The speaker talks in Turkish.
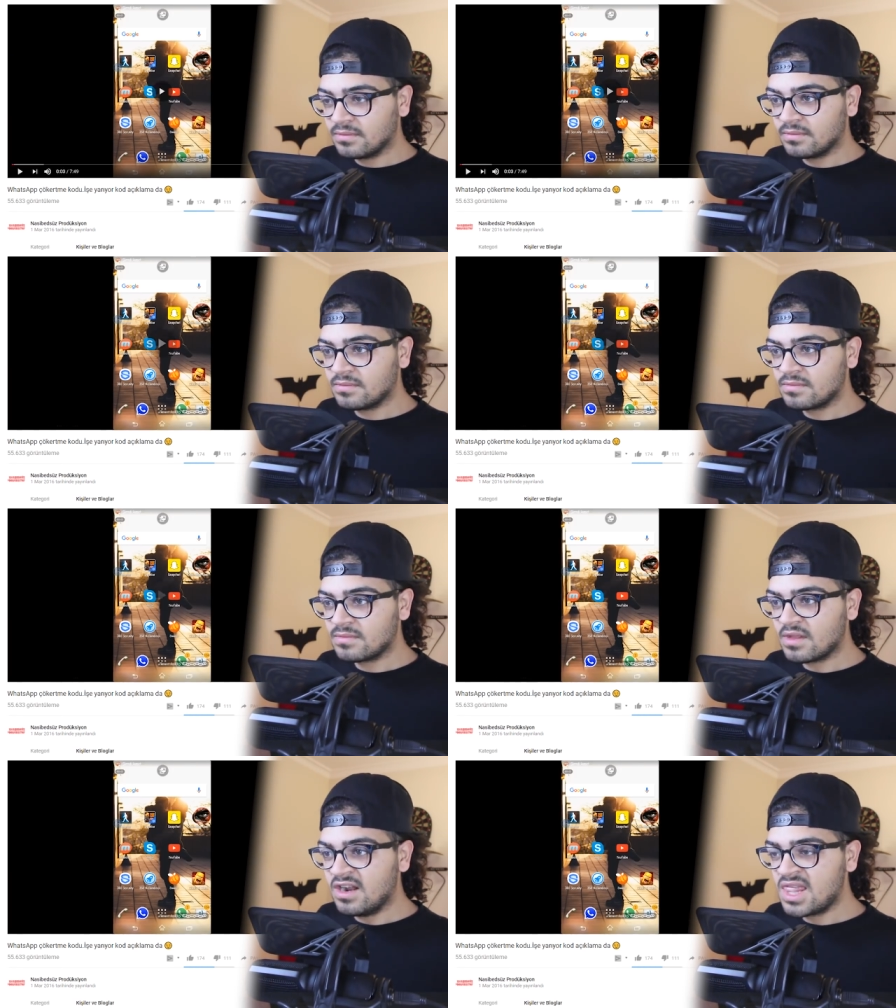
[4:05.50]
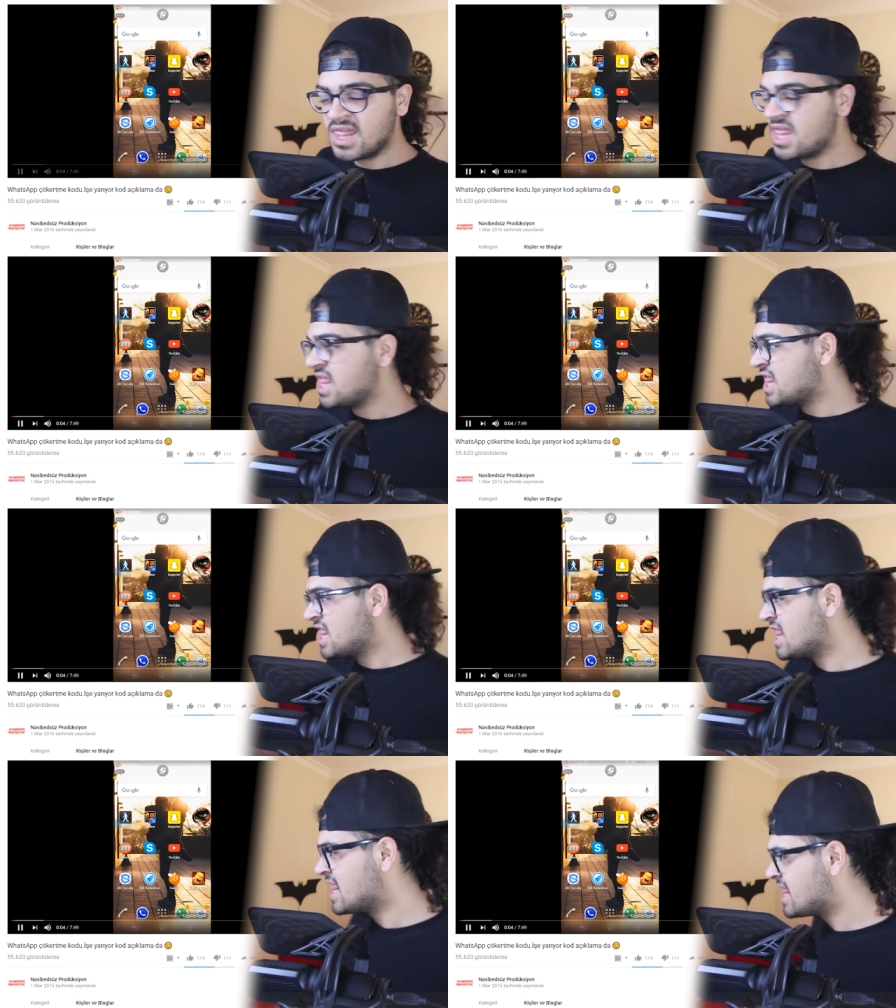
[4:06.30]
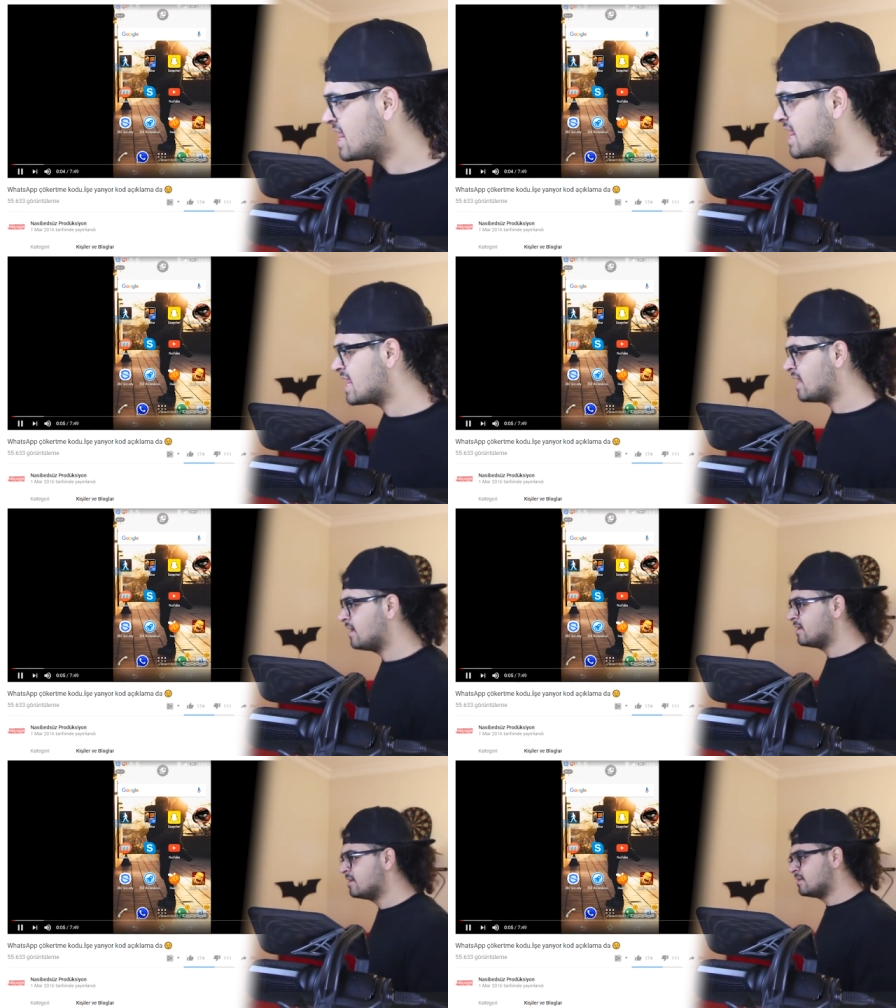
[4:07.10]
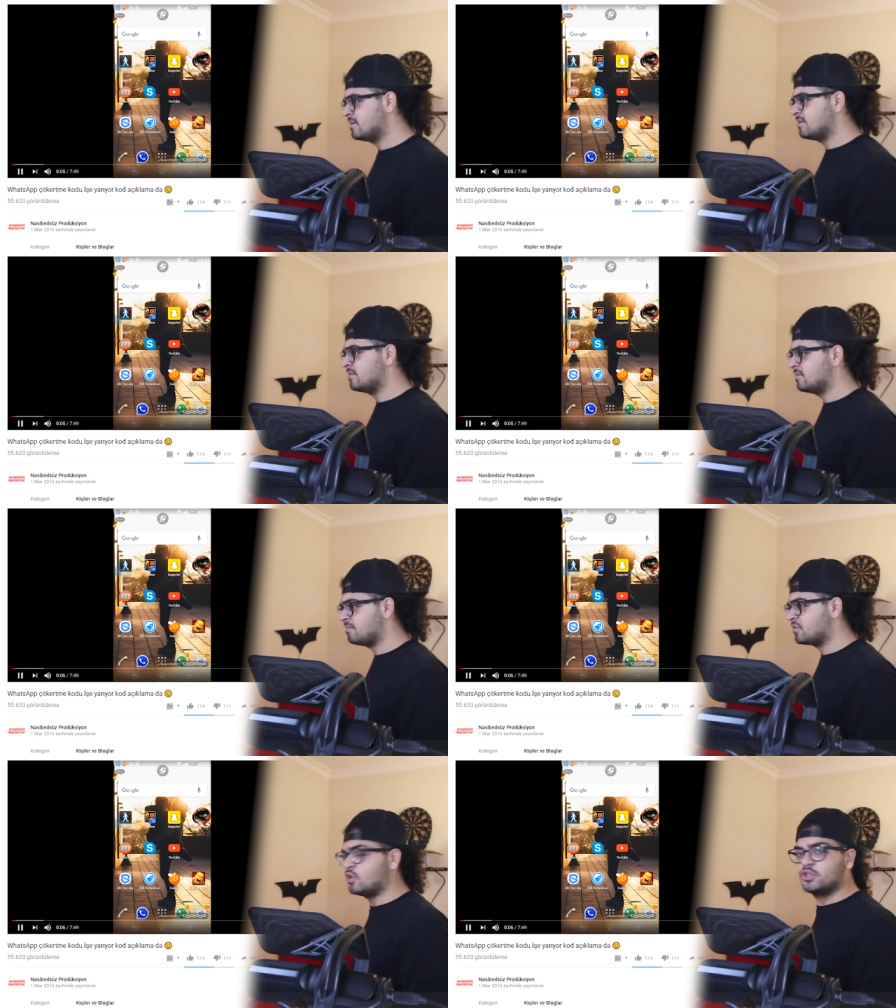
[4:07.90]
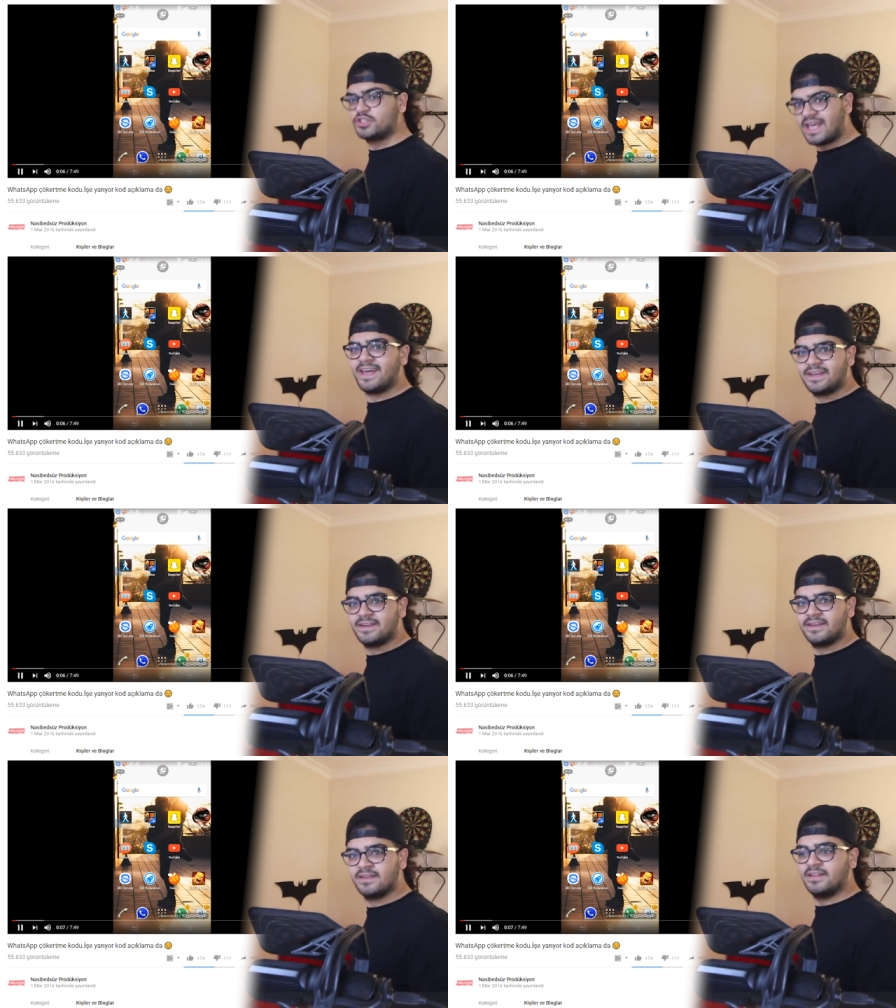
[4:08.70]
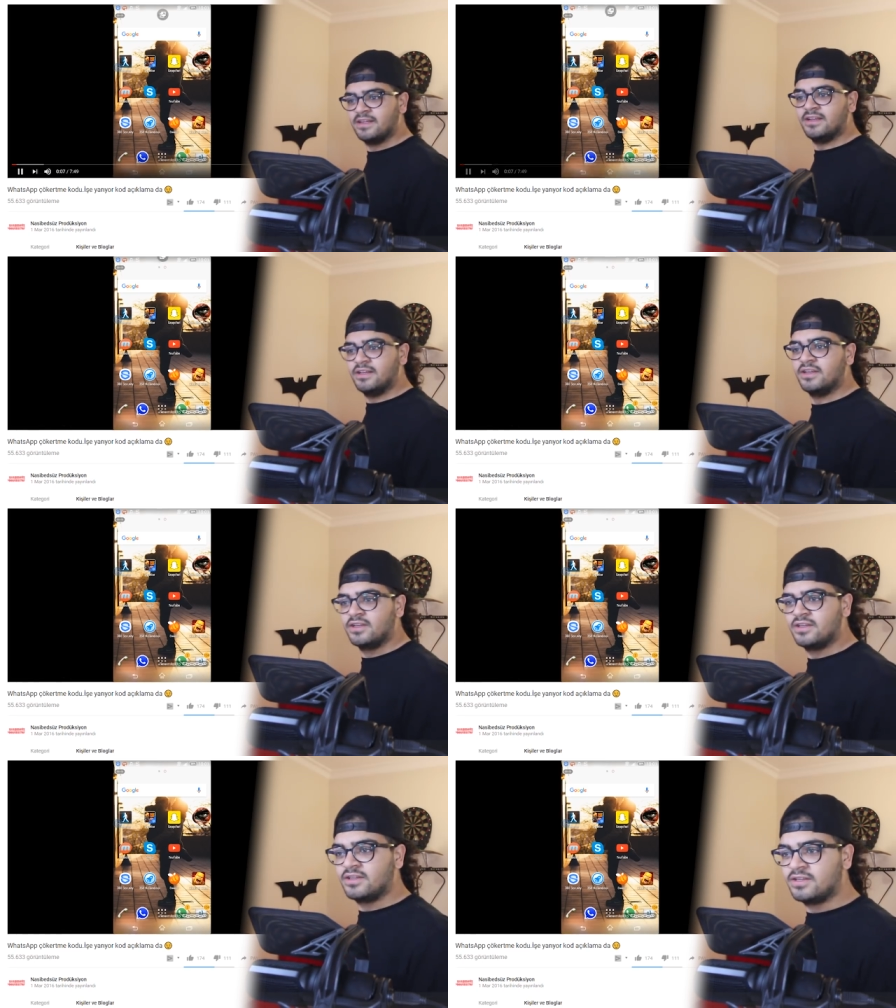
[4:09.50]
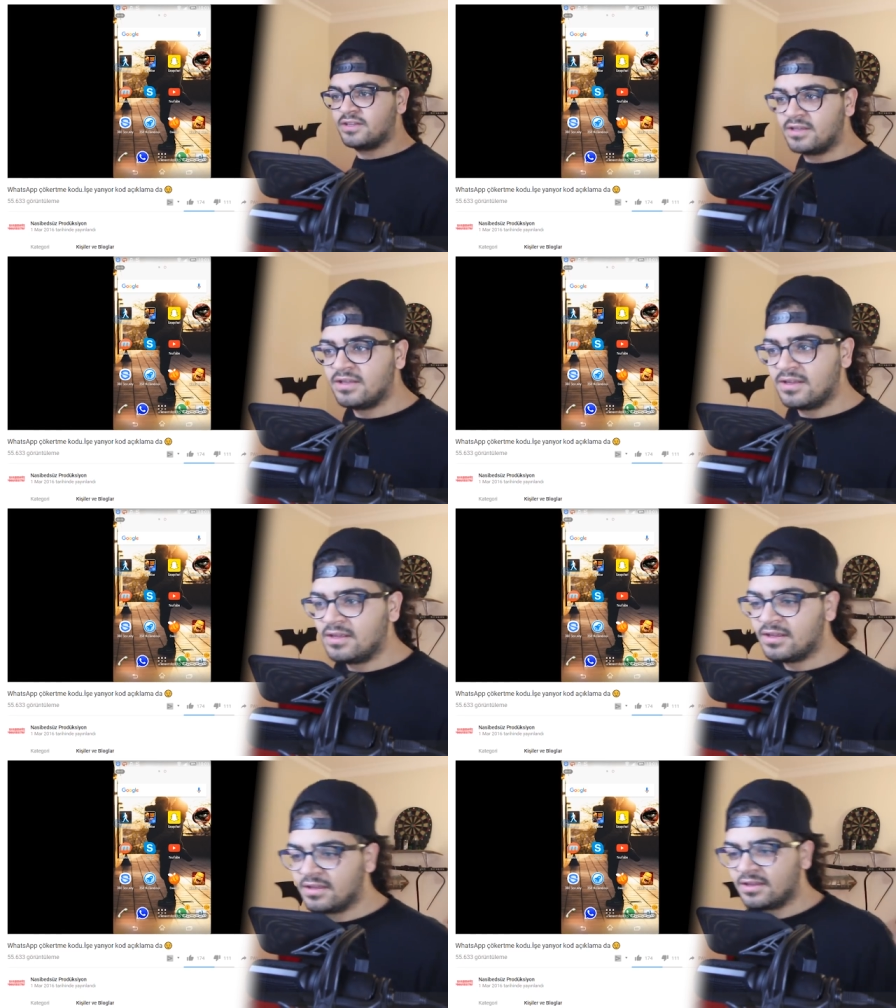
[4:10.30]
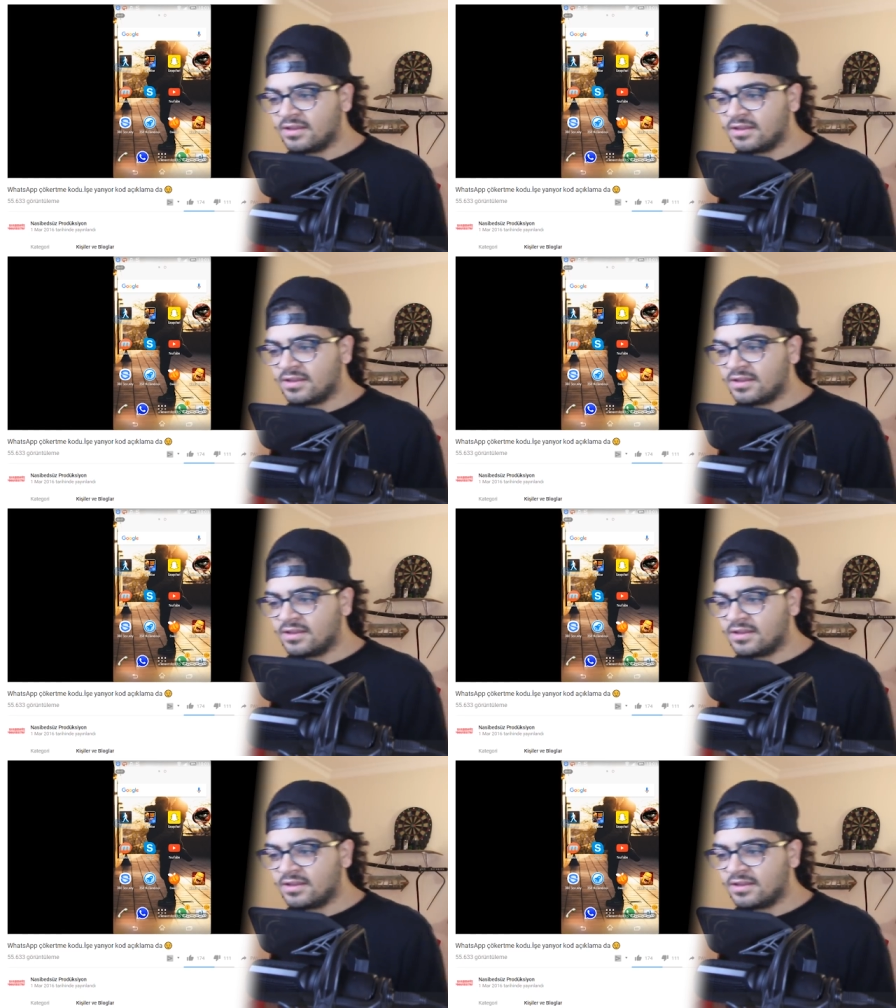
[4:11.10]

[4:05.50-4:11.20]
Size WhatsApp çökertmeyi göstereceğim. Göster. İlk kendi videom.